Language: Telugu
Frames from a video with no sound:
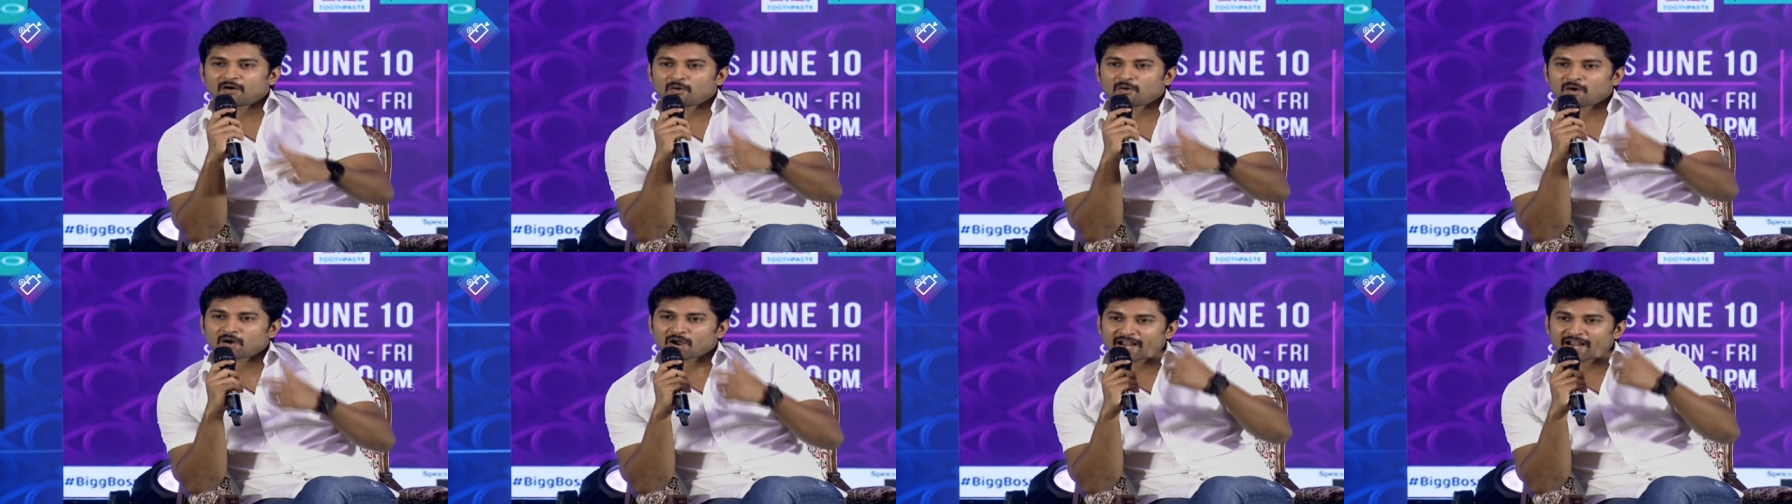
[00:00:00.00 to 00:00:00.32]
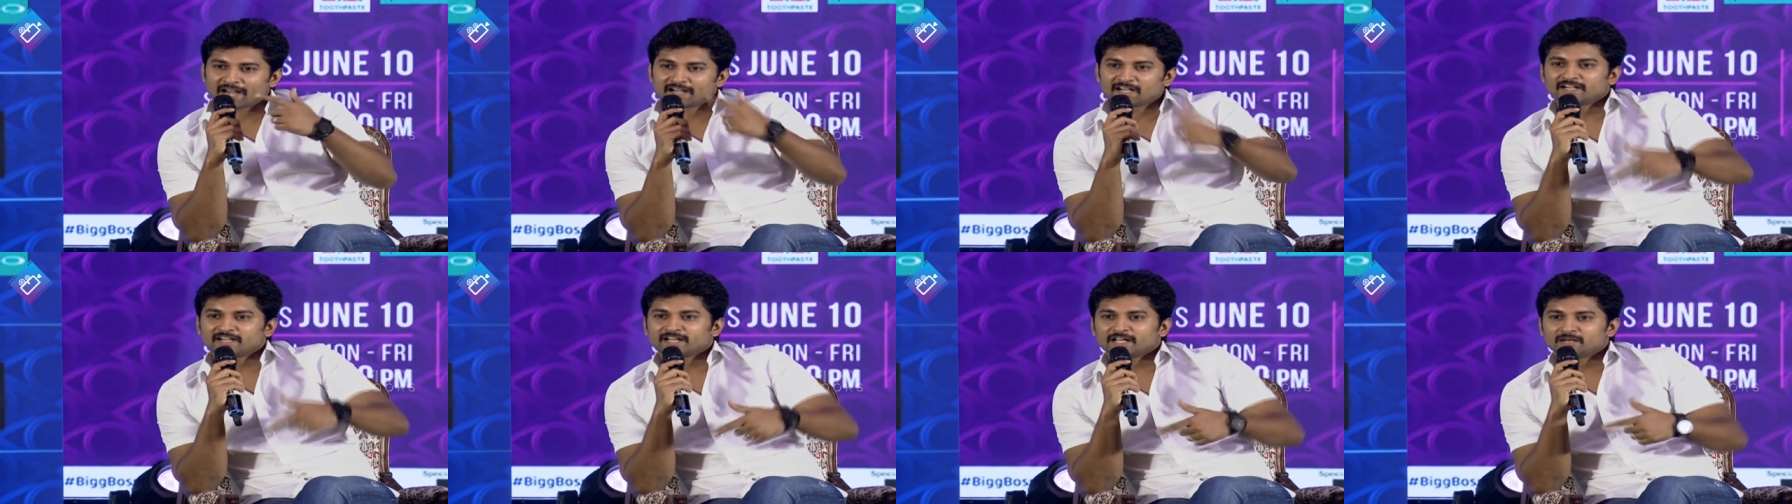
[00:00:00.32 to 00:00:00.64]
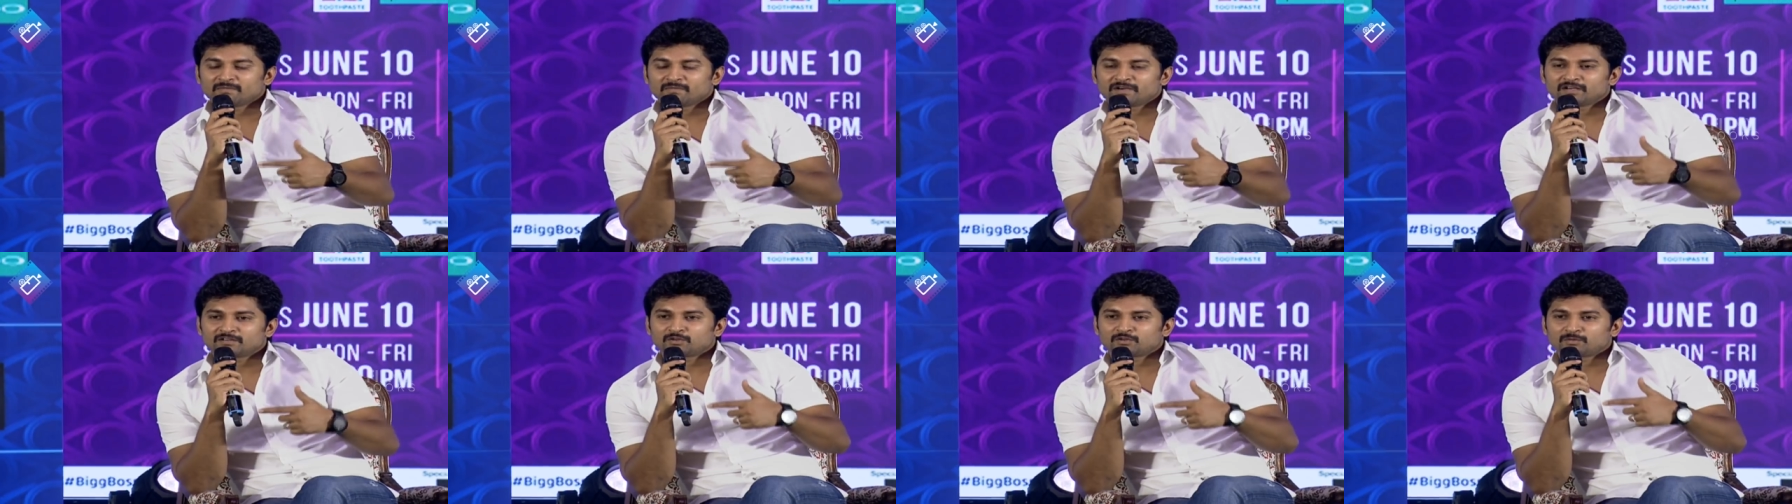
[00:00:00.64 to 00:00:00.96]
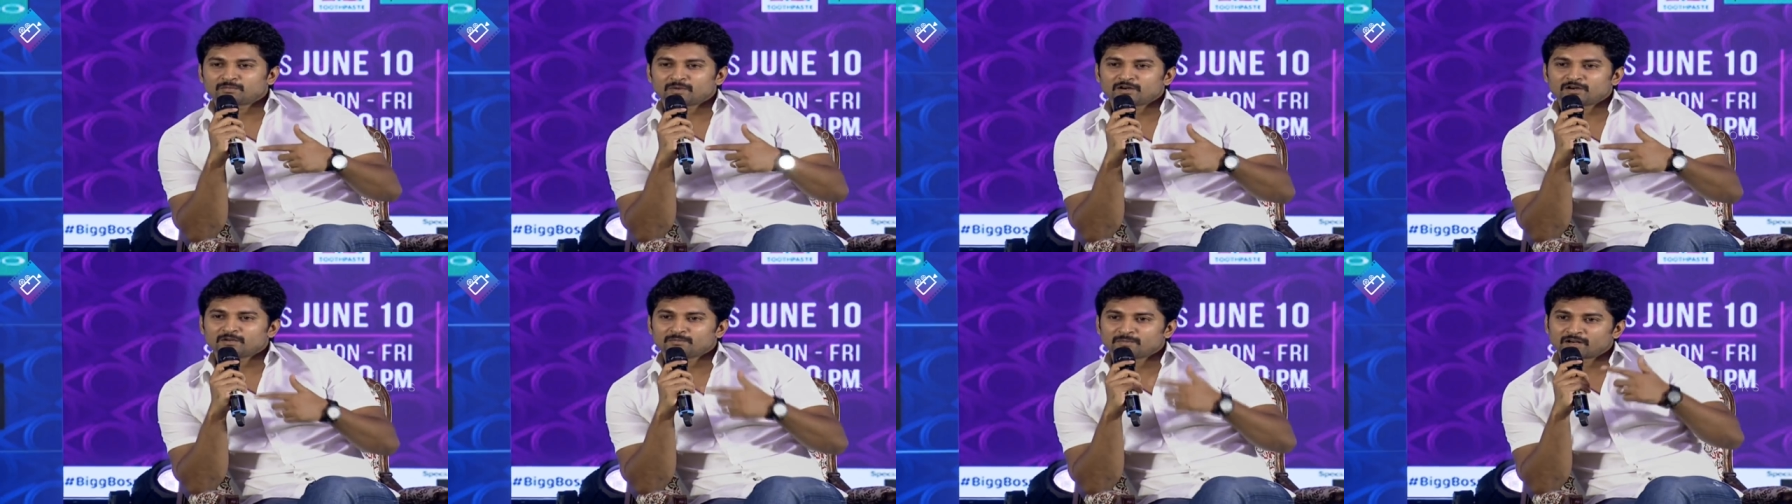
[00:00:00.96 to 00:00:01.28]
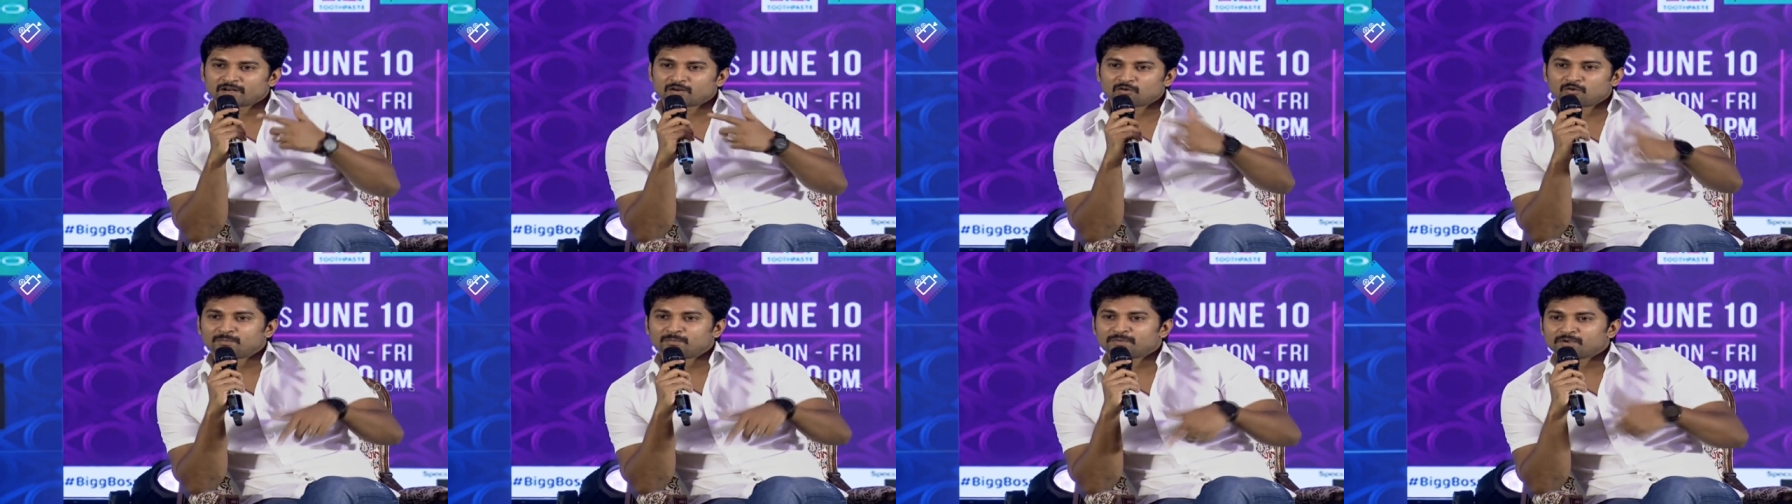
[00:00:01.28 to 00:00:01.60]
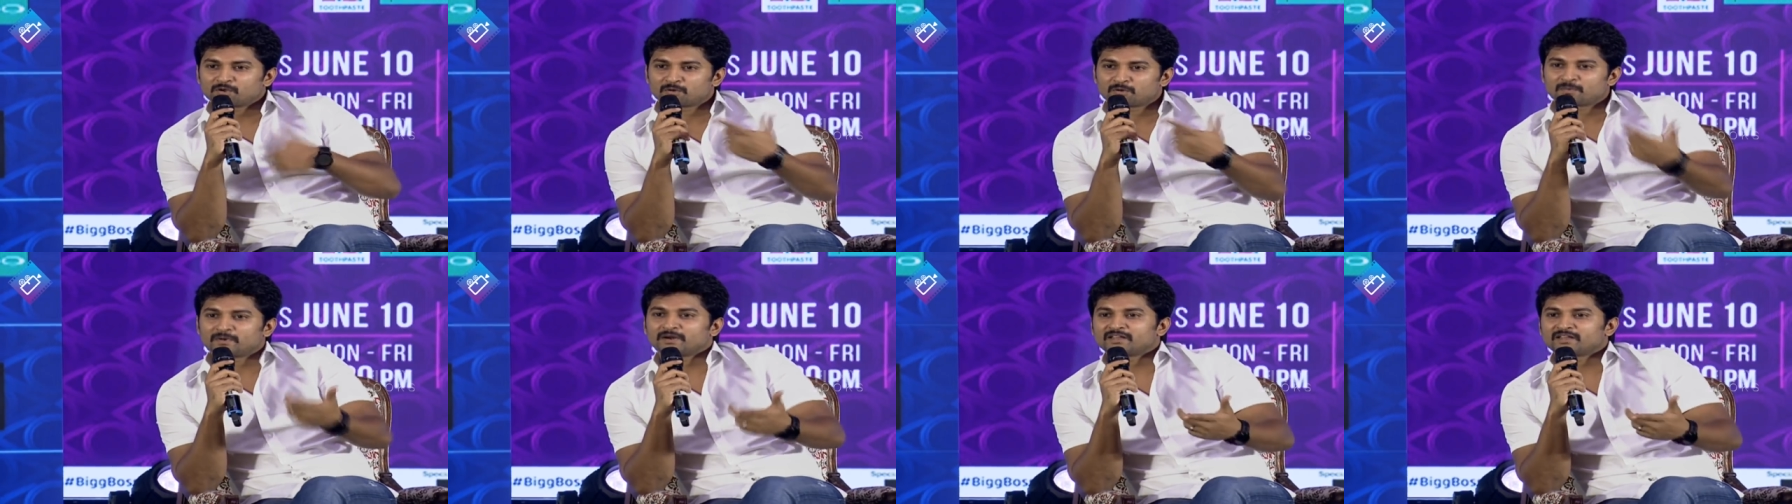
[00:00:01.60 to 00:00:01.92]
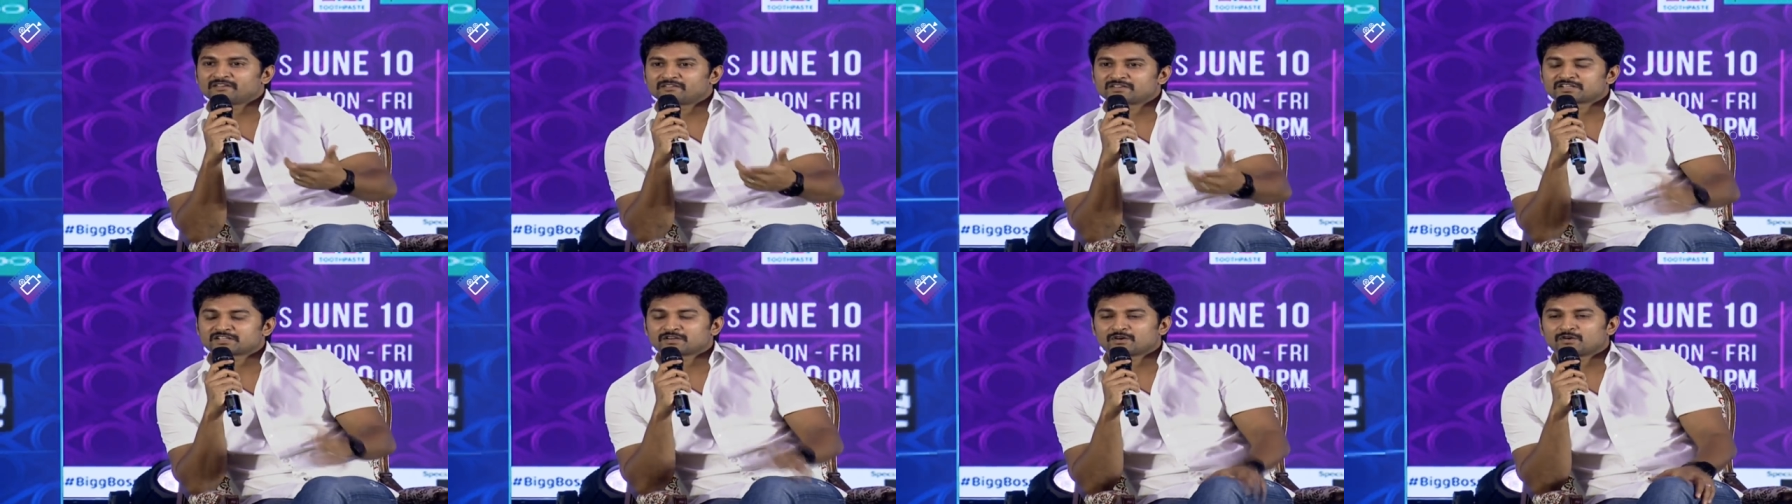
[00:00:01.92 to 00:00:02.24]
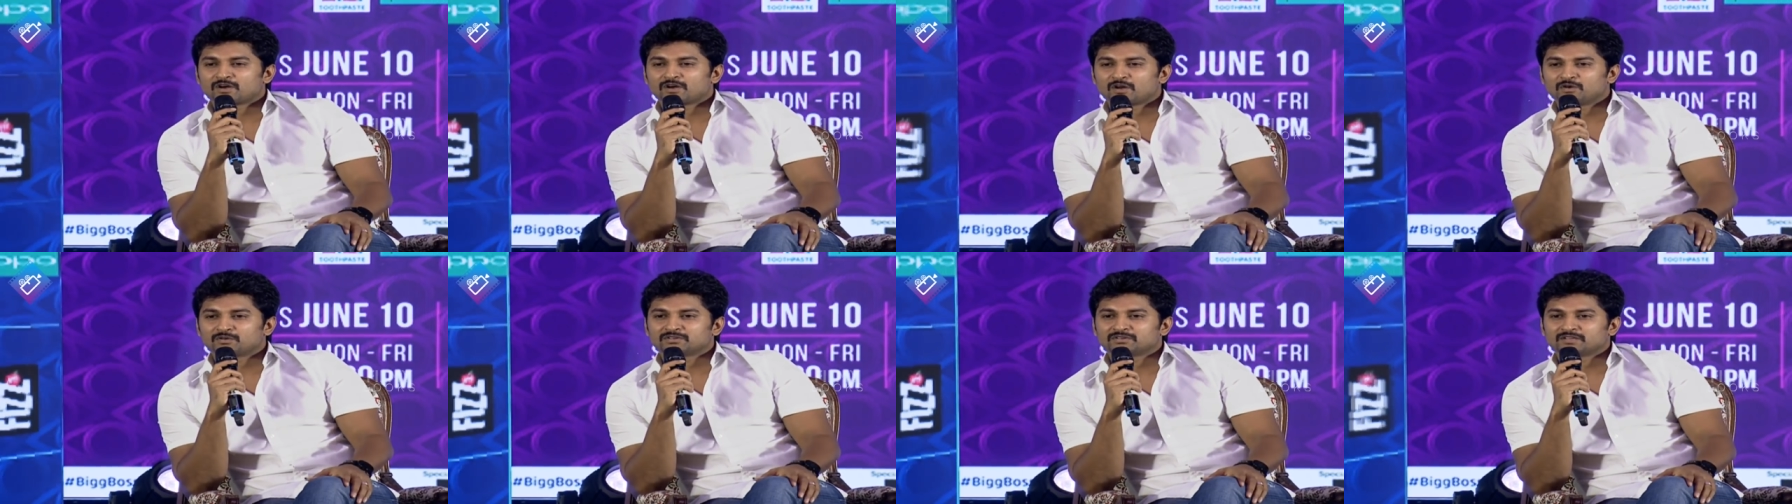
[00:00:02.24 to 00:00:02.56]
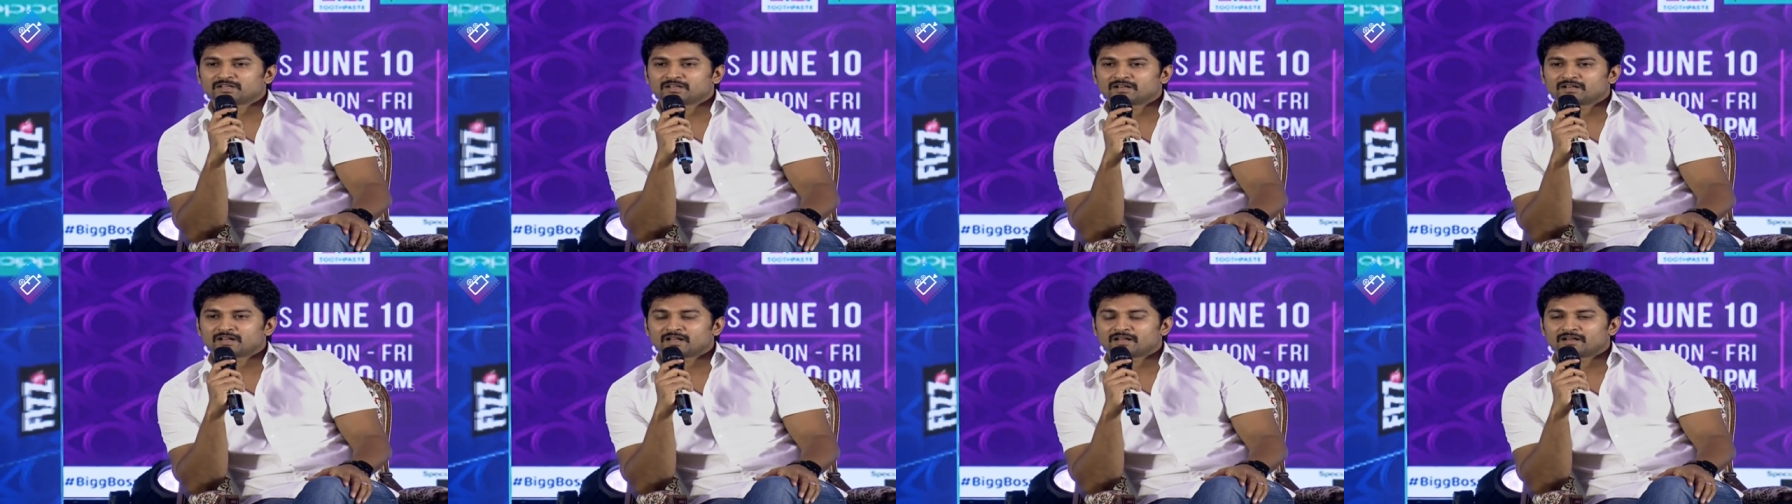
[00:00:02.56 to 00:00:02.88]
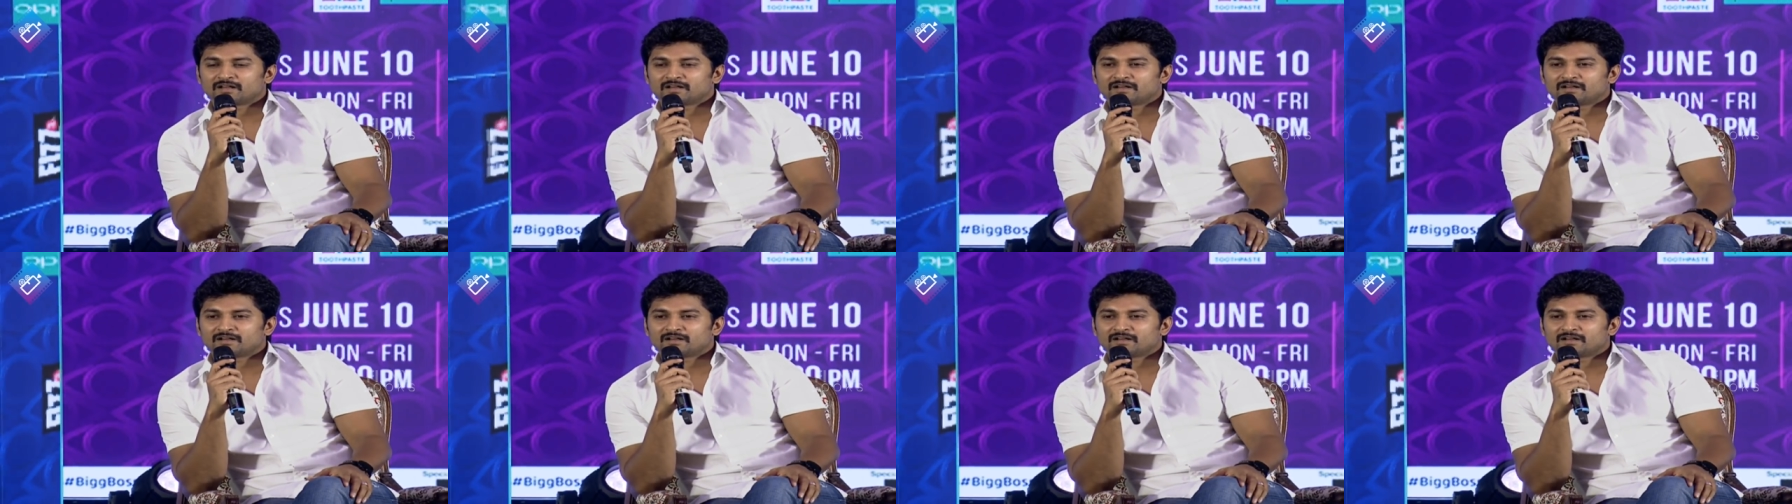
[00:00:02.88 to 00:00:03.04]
ఒక ఎంటర్టైన్మెంట్తో పాటు మనకు ఉపయోగపడే విషయం కూడా అవుతుందన్న